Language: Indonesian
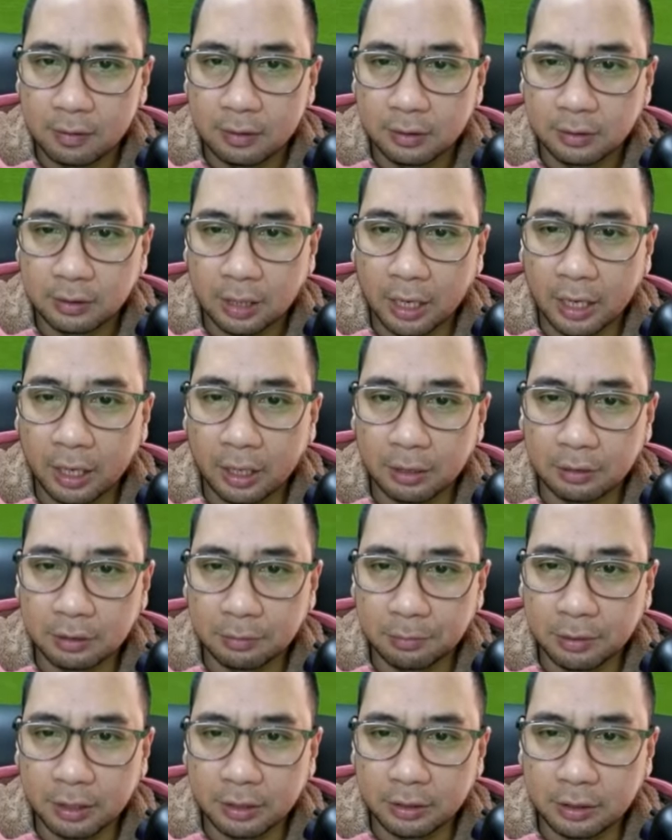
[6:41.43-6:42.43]
Sayang ya
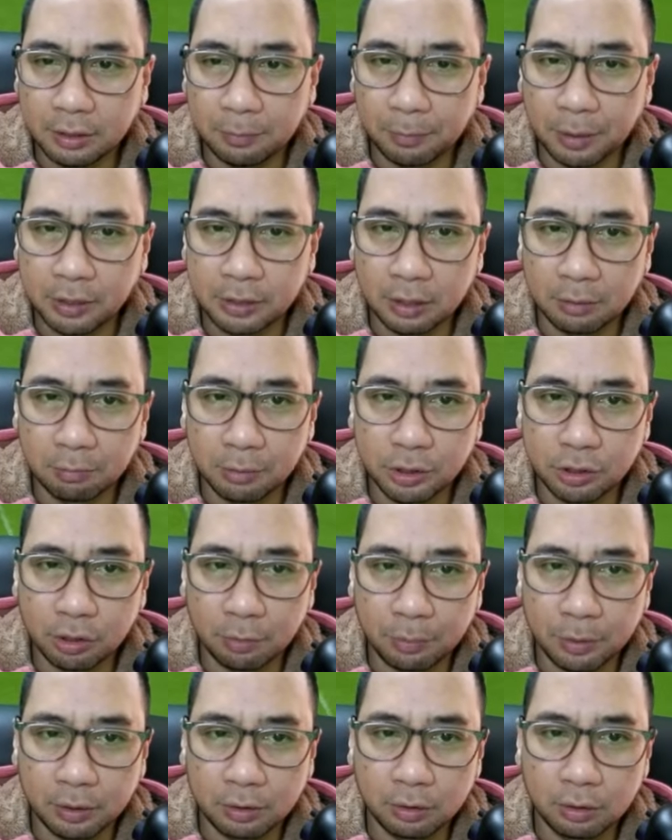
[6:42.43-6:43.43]
sebenarnya si Mason
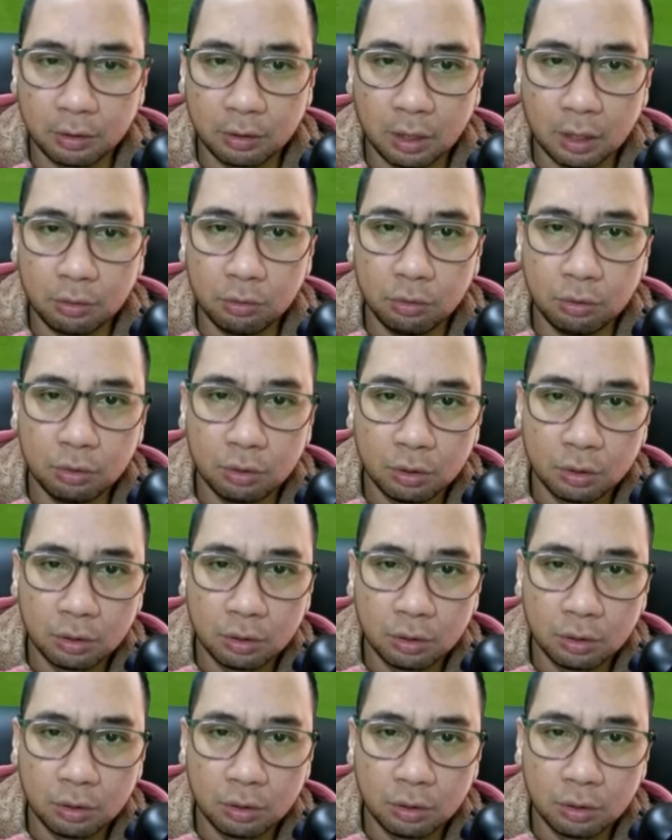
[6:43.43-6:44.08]
Bishop itu, aduh duh.